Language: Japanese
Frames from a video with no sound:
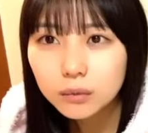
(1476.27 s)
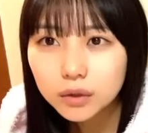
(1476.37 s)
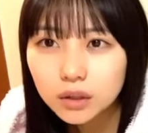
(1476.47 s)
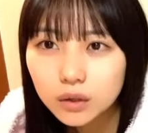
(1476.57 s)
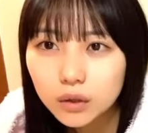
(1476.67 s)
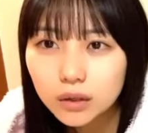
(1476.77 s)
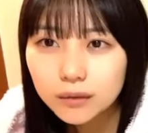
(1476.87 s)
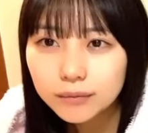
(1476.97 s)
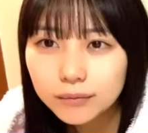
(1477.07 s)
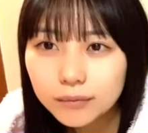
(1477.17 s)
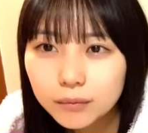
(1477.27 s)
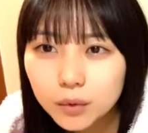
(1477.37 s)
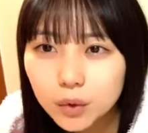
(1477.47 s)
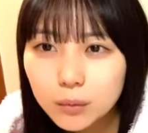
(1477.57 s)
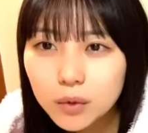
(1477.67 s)
面白い
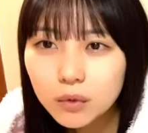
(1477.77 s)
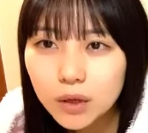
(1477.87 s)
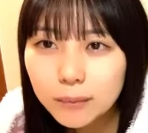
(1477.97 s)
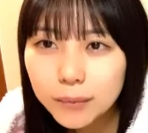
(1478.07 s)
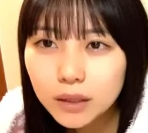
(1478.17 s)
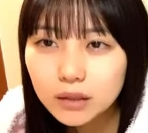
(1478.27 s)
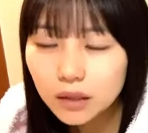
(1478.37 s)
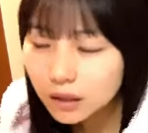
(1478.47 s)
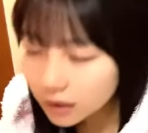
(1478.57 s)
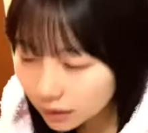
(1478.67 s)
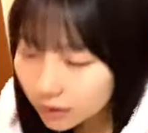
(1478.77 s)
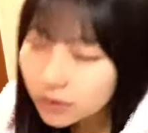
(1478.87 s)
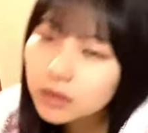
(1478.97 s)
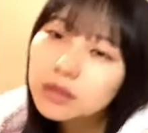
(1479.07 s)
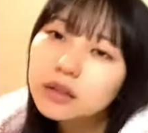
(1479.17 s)
もともと「ワンピースだけが好
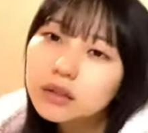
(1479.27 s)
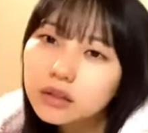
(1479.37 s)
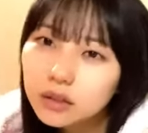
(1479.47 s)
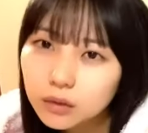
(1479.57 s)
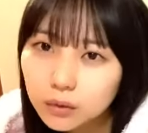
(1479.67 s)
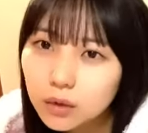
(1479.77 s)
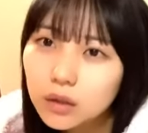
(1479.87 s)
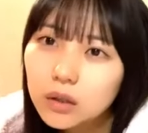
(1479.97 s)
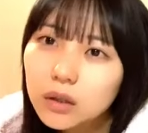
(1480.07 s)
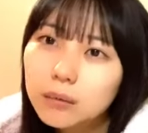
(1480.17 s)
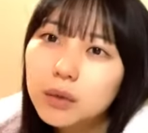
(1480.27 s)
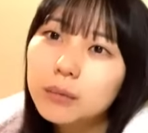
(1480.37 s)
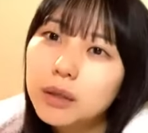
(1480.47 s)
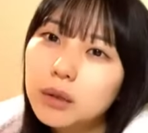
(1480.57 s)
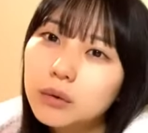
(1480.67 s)
きだったんですけど
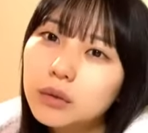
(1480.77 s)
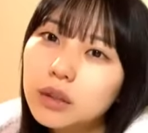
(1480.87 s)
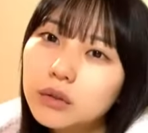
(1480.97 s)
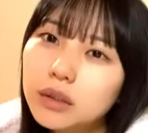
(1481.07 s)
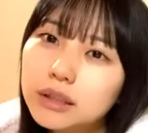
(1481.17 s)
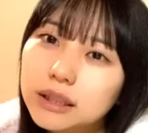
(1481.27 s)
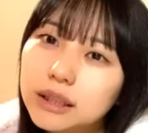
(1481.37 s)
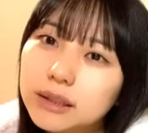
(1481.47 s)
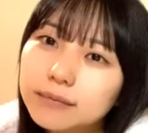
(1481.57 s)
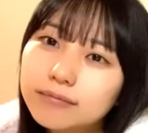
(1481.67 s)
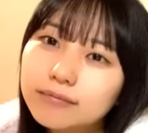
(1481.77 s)
今いろんなのが好き